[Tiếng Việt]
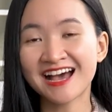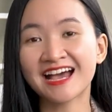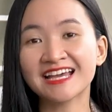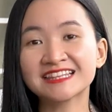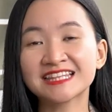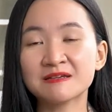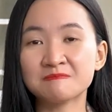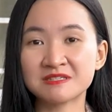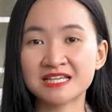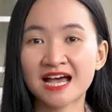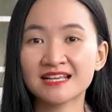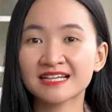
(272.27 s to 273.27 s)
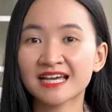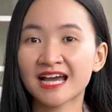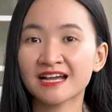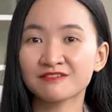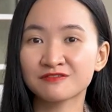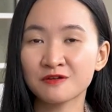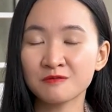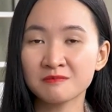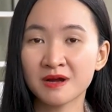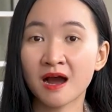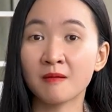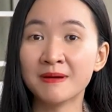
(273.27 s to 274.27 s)
hãy tìm ra những cái hạnh phúc
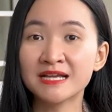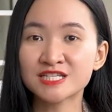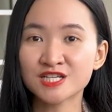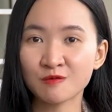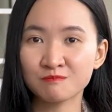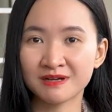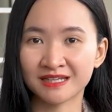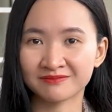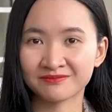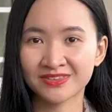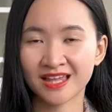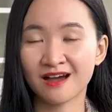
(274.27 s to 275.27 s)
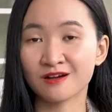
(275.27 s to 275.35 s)
ở bên trong mình